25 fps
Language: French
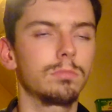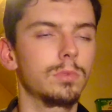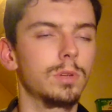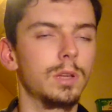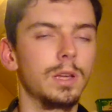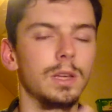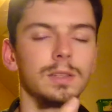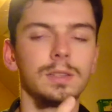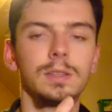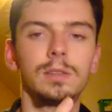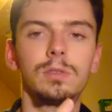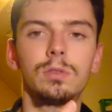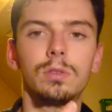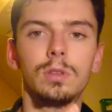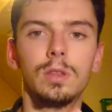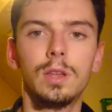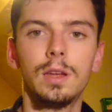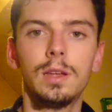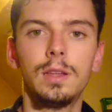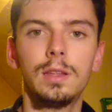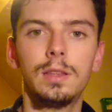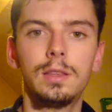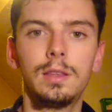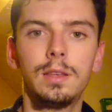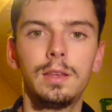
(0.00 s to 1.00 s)

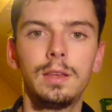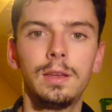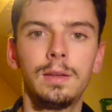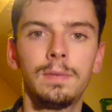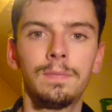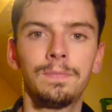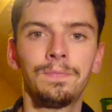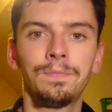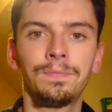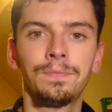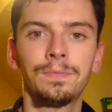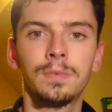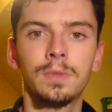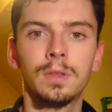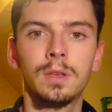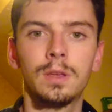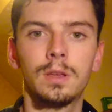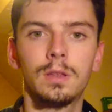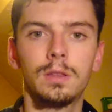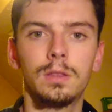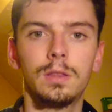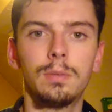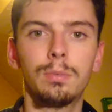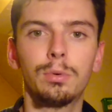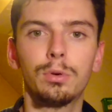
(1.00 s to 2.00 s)
quasi-totalité
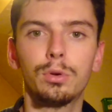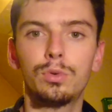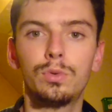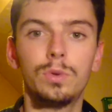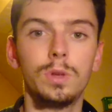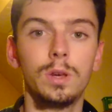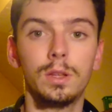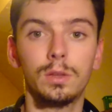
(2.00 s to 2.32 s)
des produits